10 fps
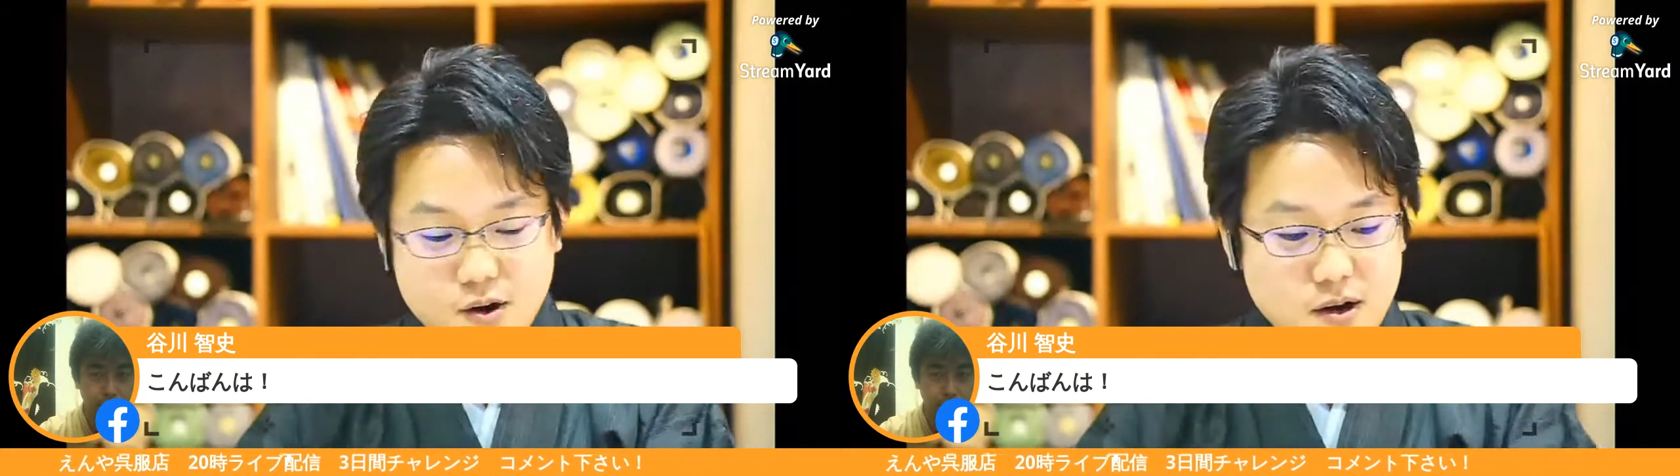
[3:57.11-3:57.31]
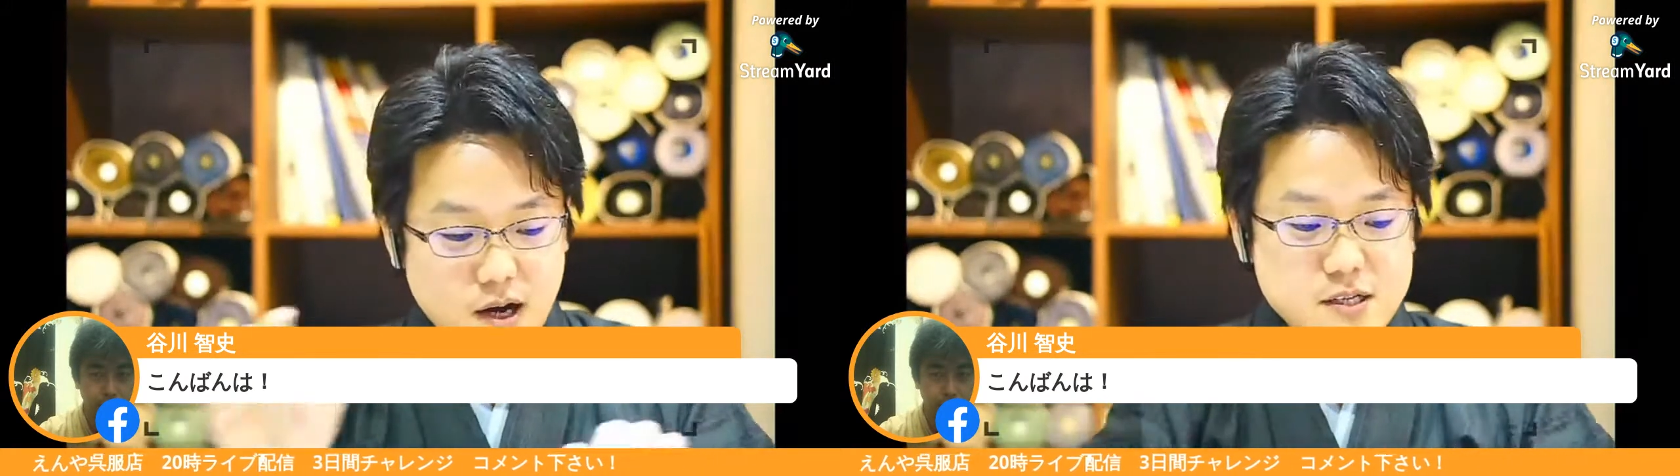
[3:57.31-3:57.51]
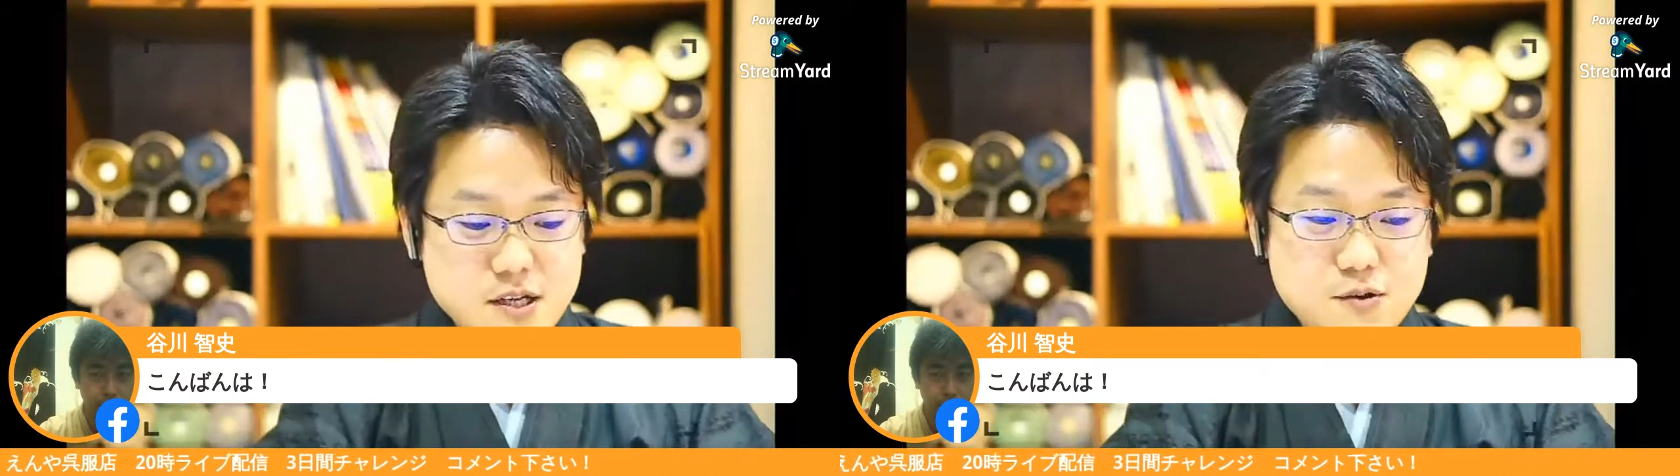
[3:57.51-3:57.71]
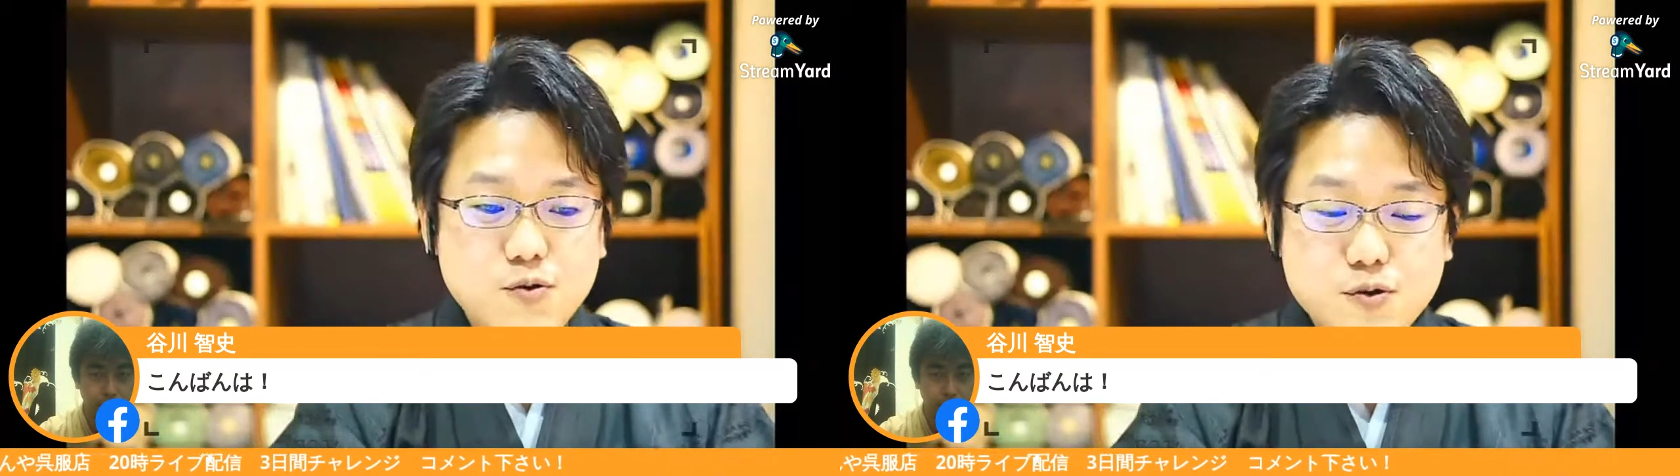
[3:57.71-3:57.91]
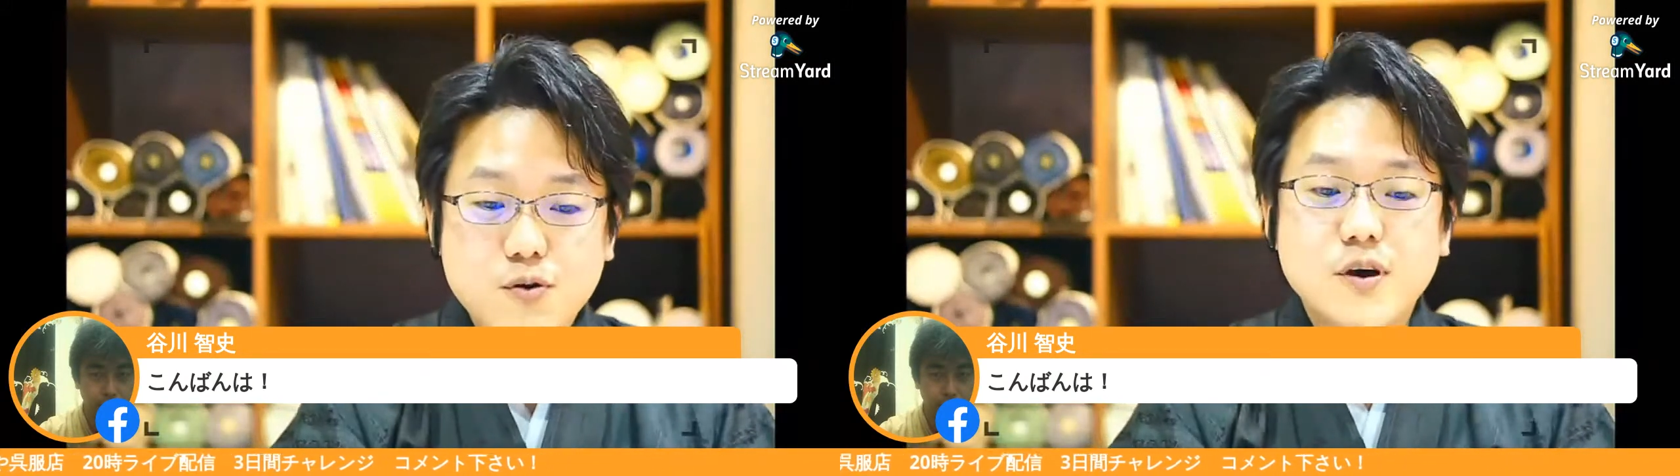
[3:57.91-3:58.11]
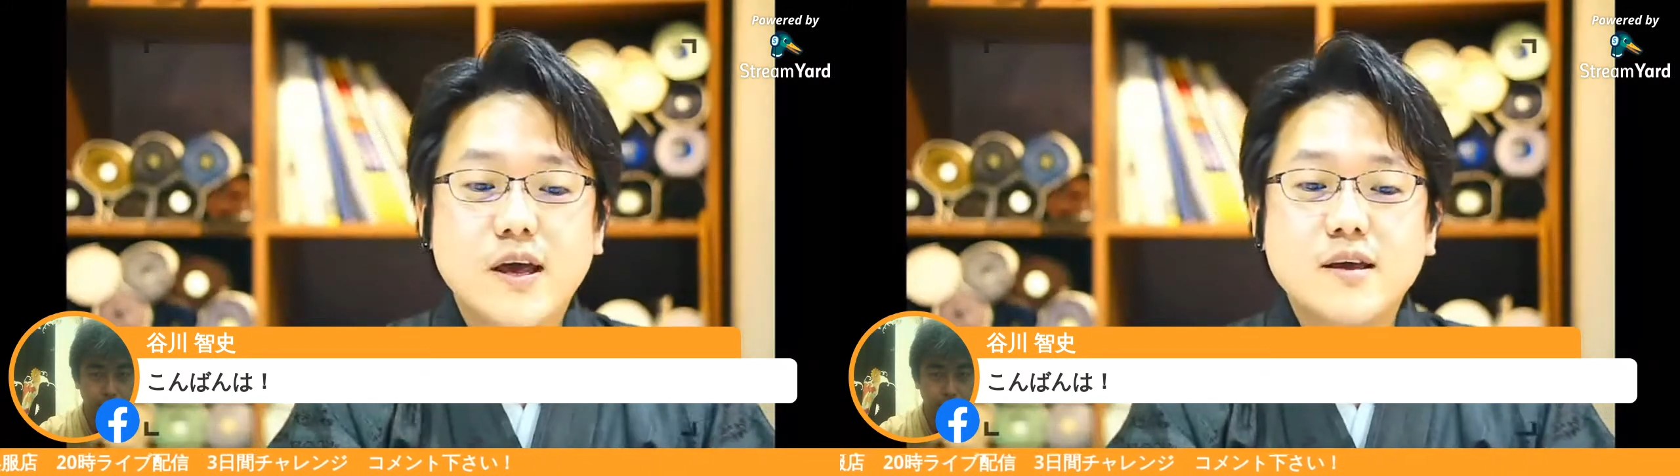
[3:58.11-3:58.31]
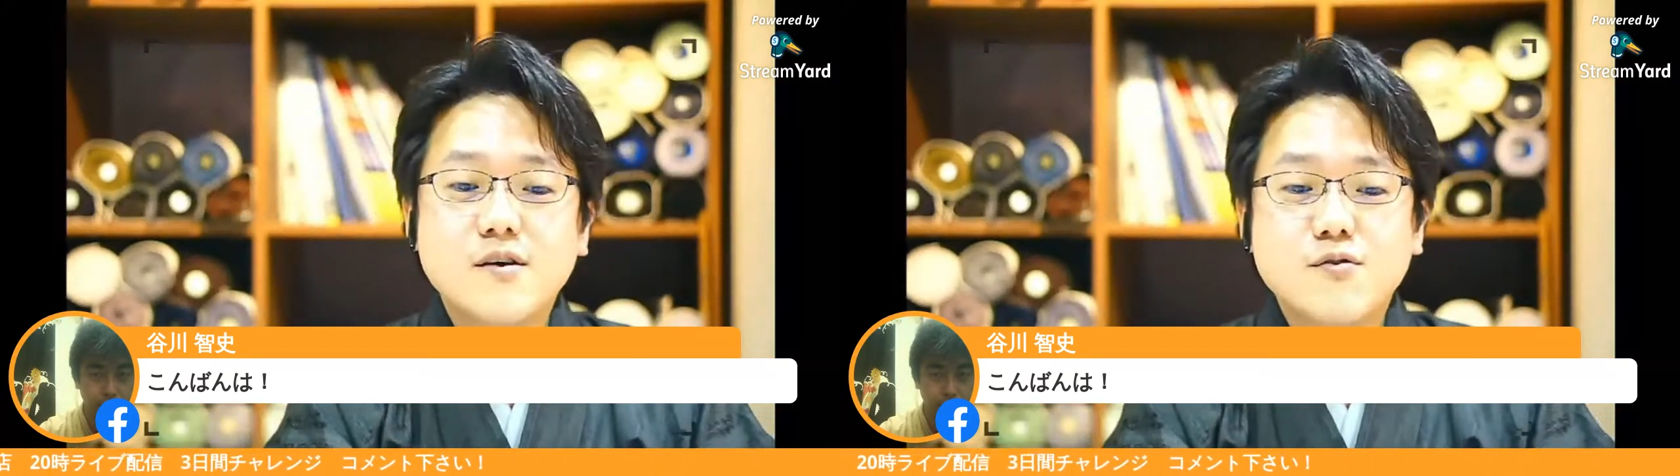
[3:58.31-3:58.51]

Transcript: 会社のこと、円谷